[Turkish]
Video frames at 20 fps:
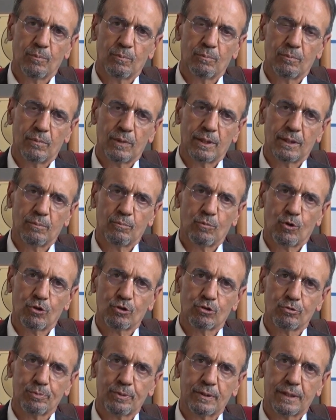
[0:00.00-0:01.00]
ıı,
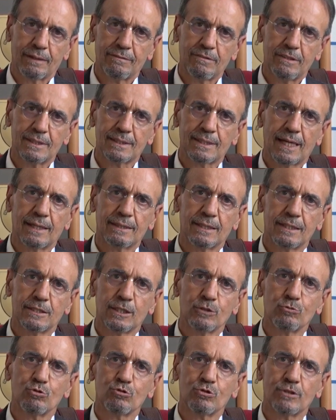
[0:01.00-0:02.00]
monlupirevir
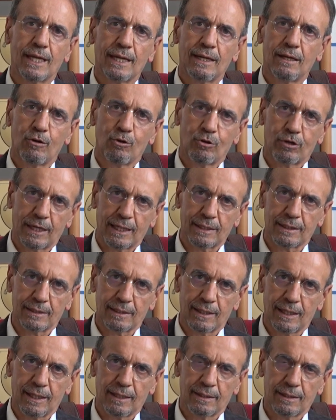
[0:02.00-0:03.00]
sadece yüzde elli oranında
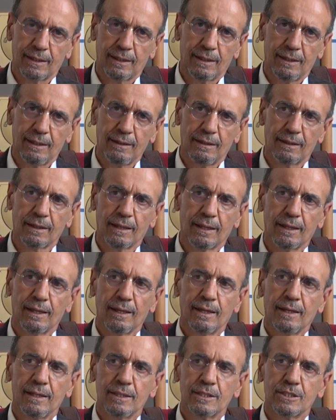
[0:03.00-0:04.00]
etkili.
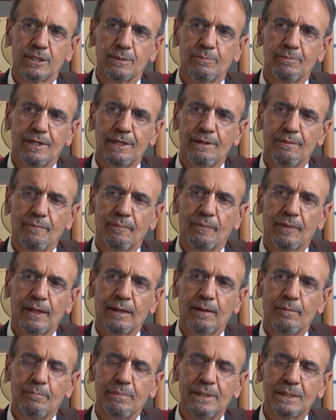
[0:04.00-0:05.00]
Şimdi
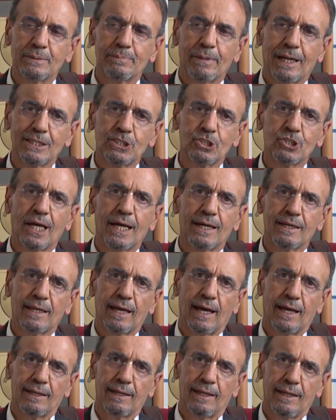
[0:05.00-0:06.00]
biz
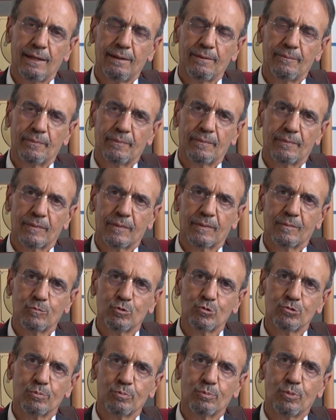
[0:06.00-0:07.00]
başlarken de
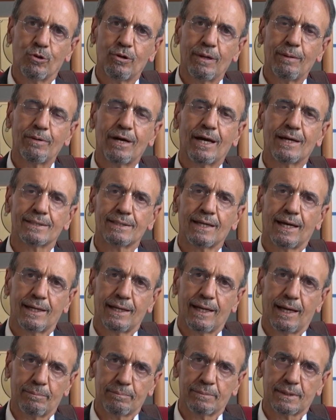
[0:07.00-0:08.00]
böyle bir hata
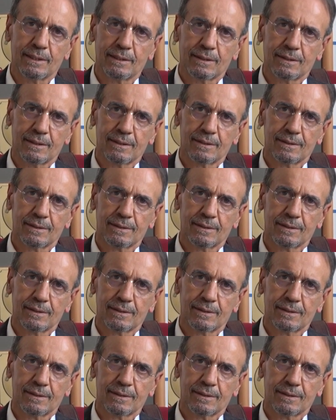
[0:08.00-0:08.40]
yaptık.